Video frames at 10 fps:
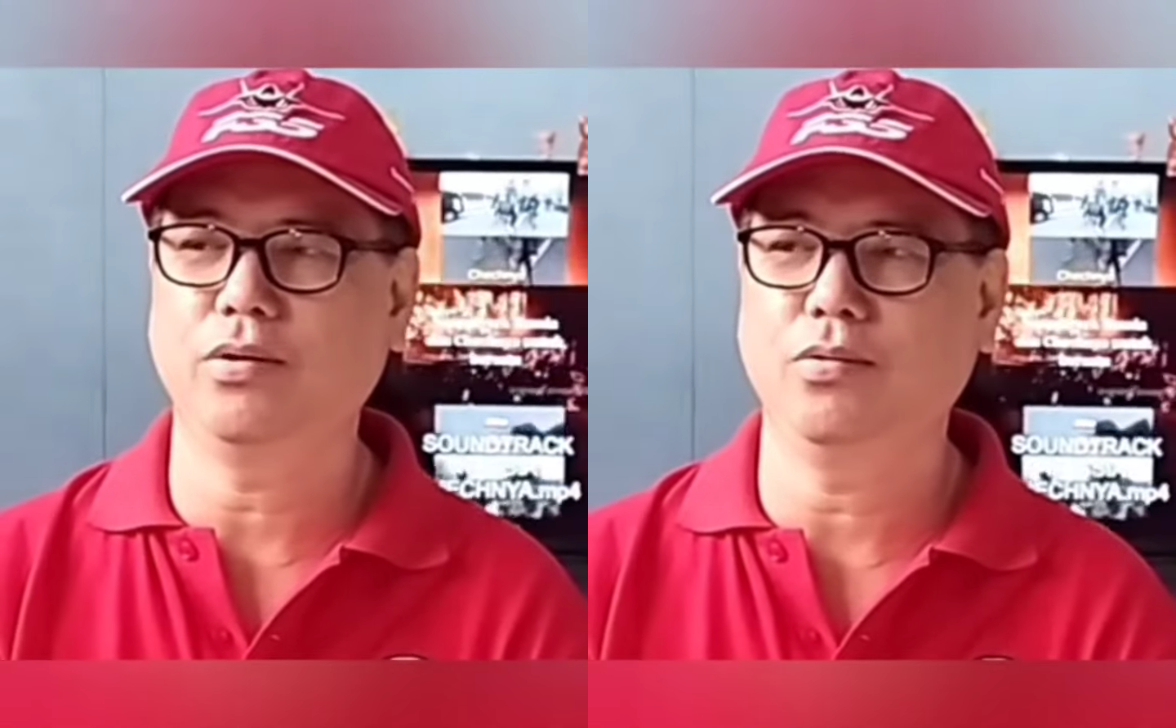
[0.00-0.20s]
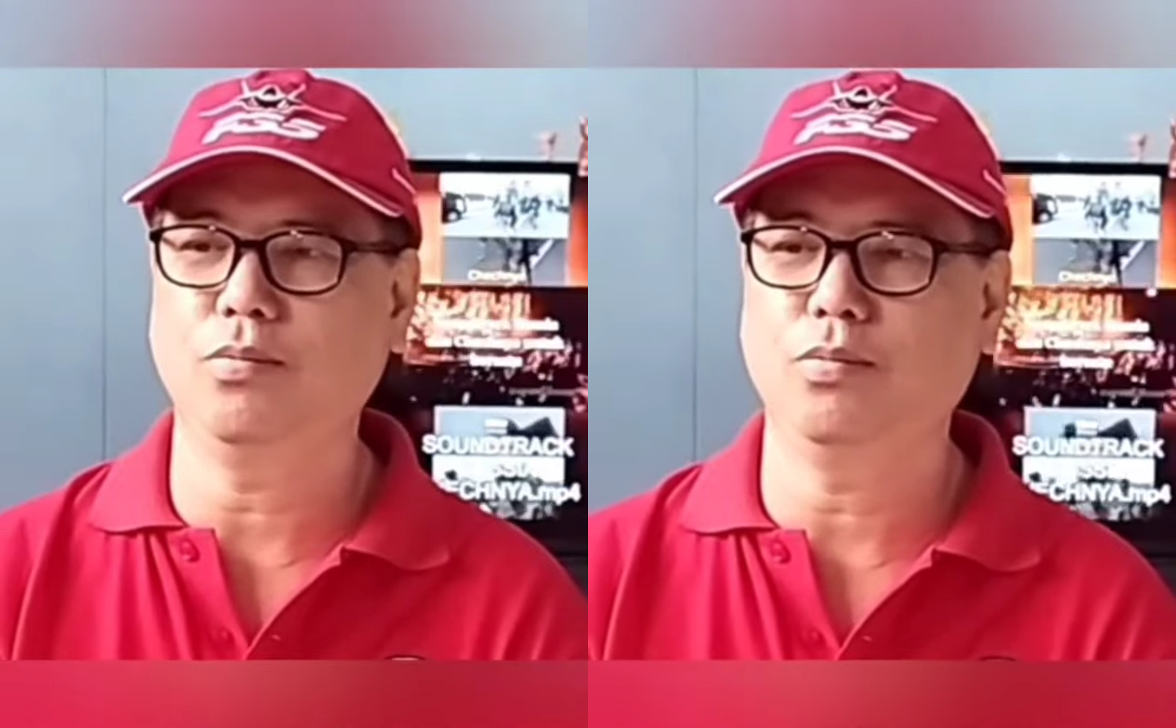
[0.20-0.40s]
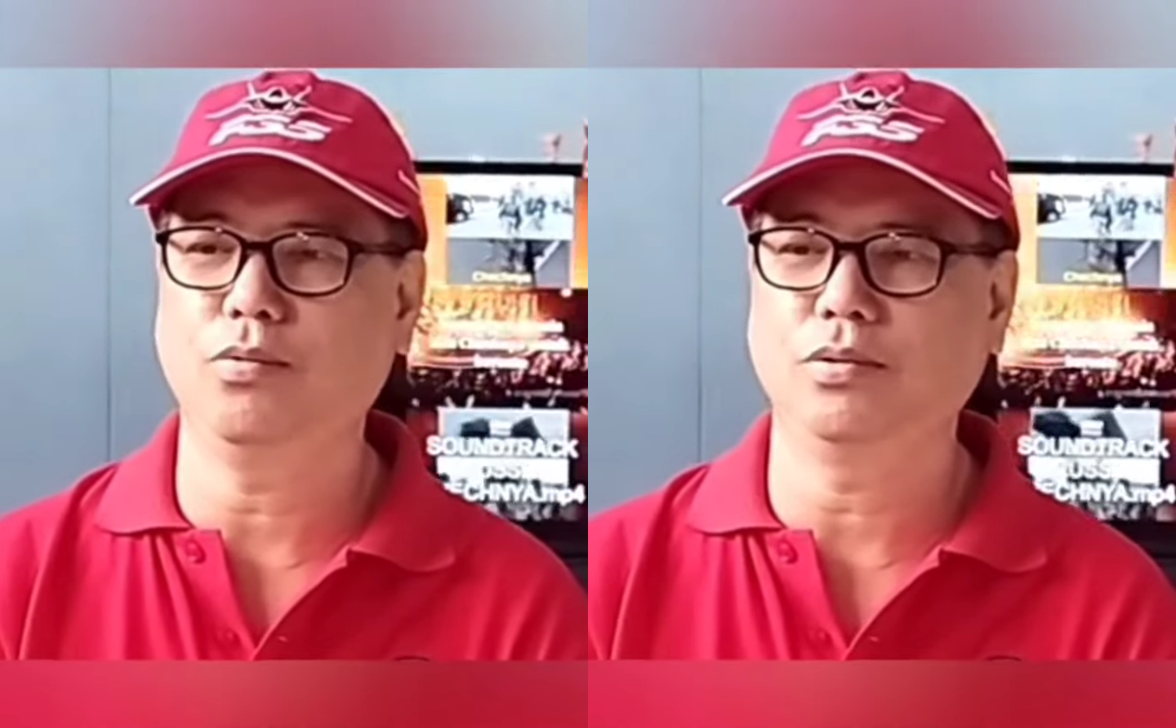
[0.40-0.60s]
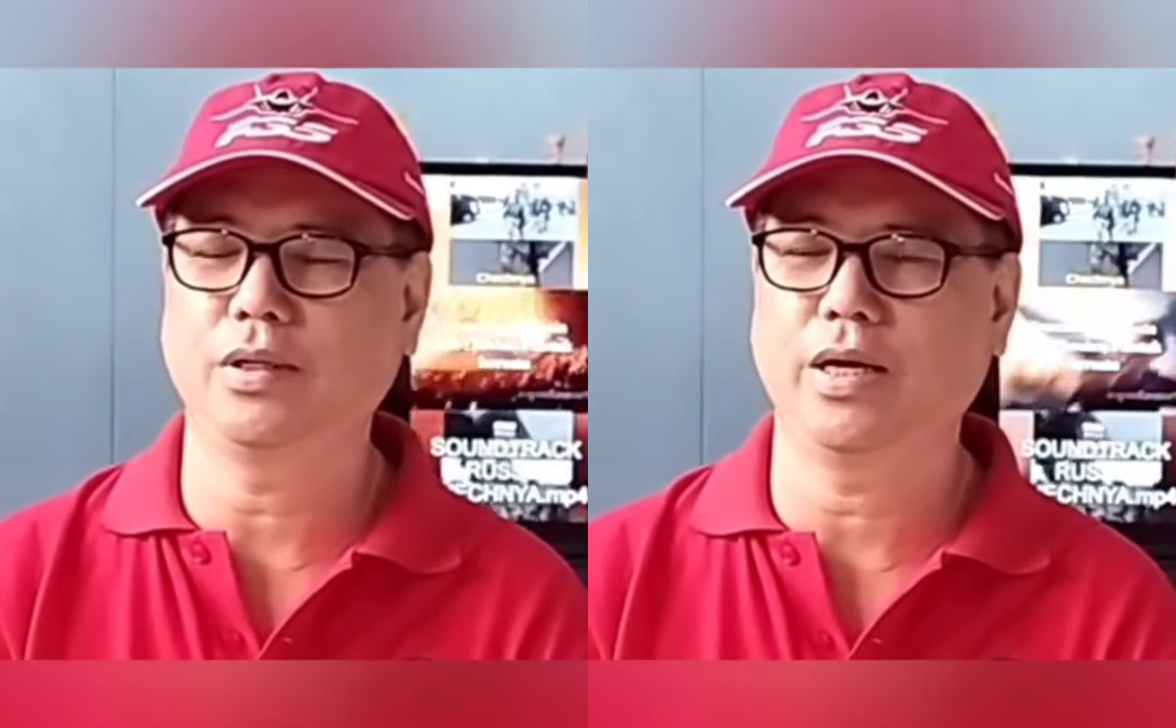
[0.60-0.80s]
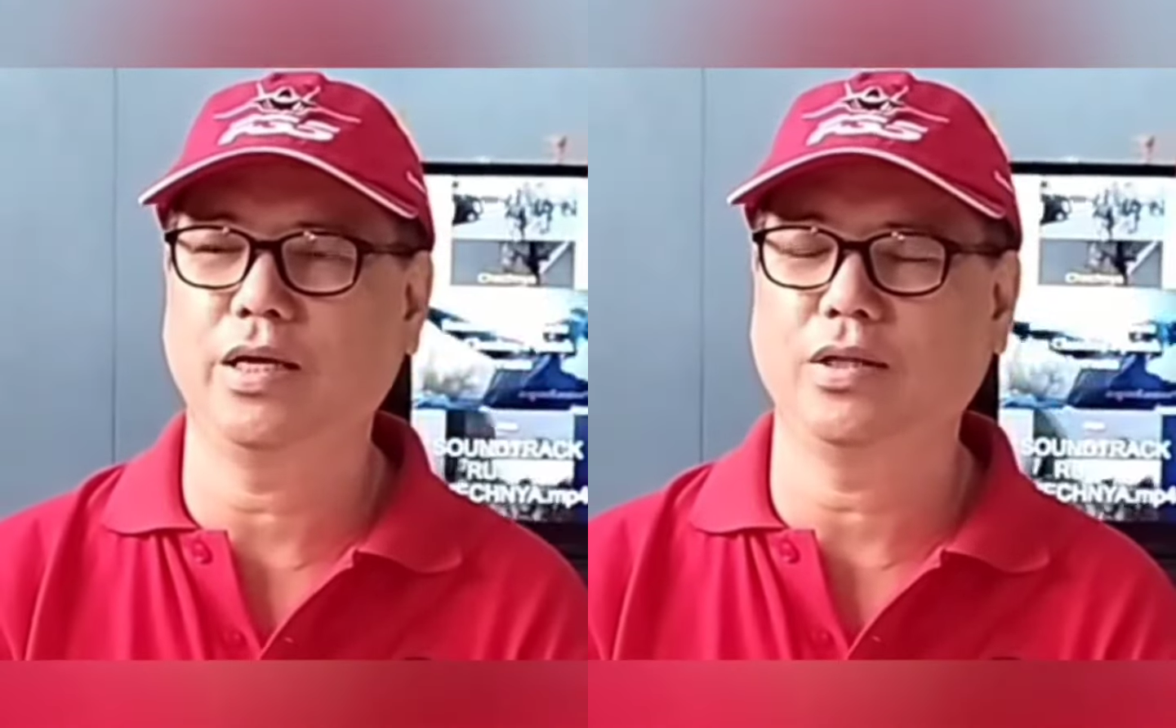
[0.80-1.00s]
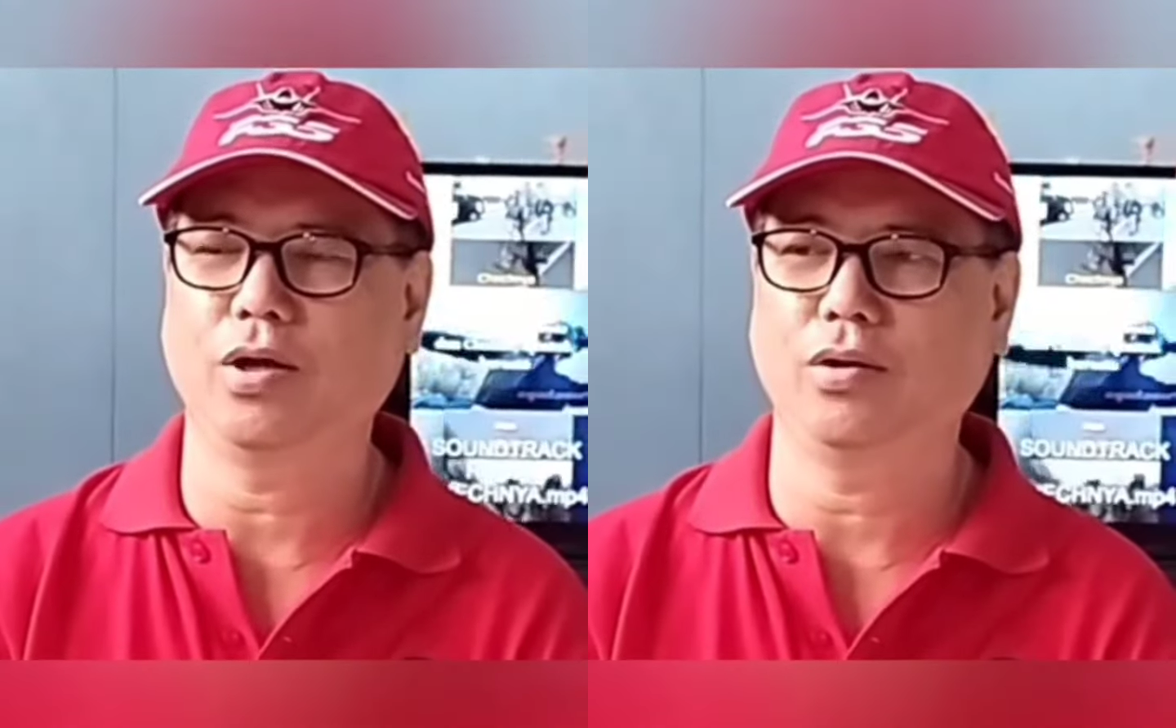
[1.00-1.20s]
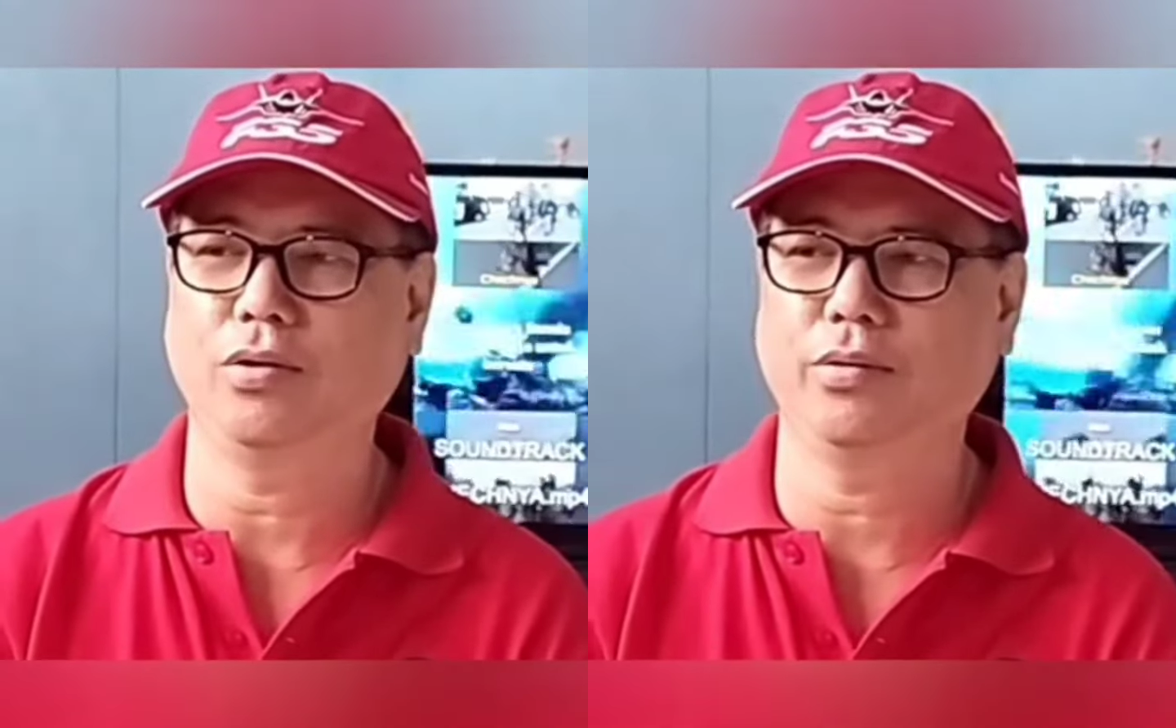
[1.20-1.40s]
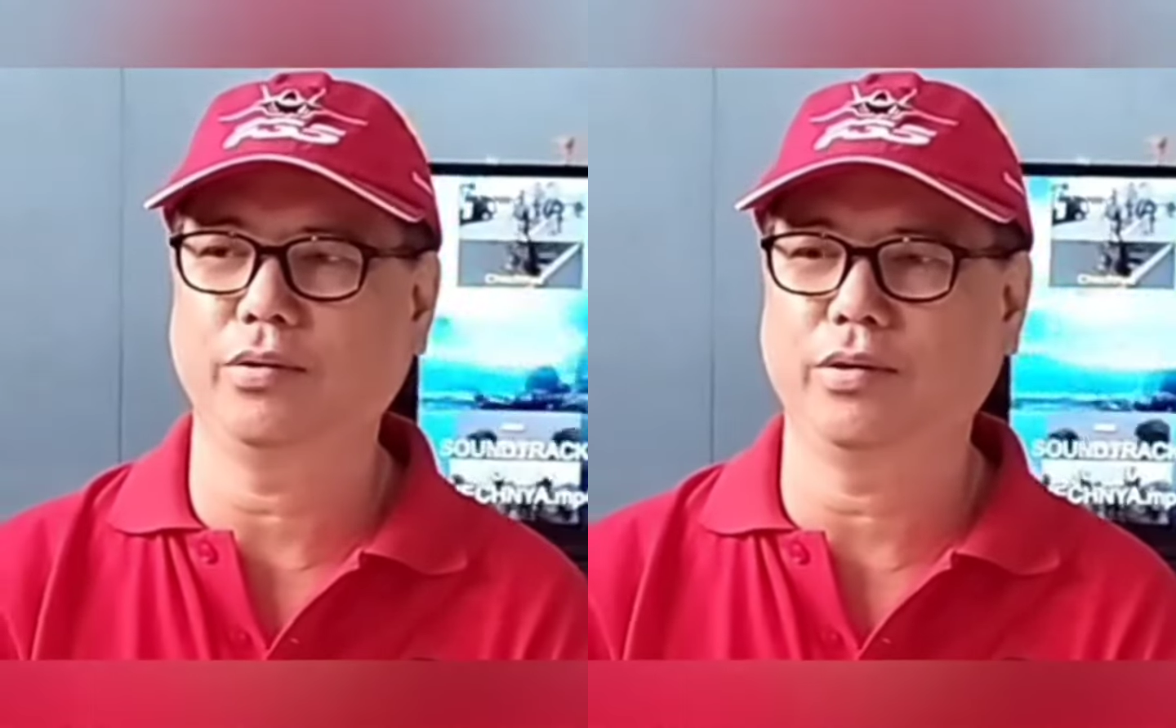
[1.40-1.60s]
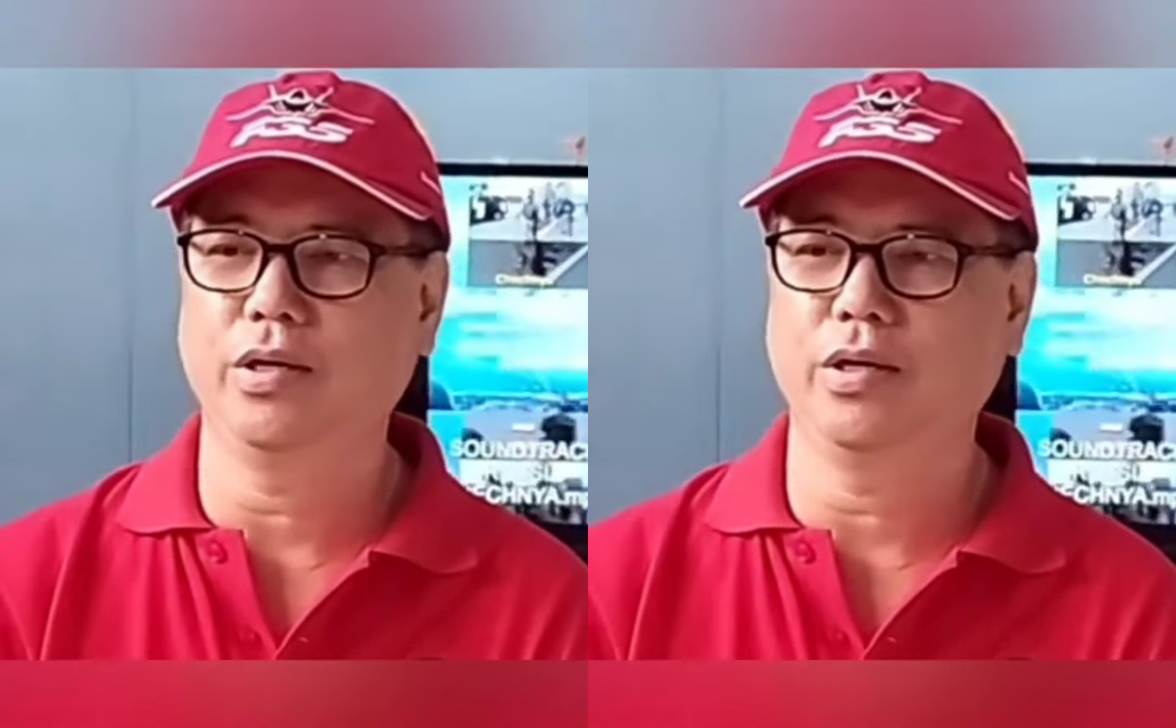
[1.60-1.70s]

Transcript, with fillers: 要发挥一场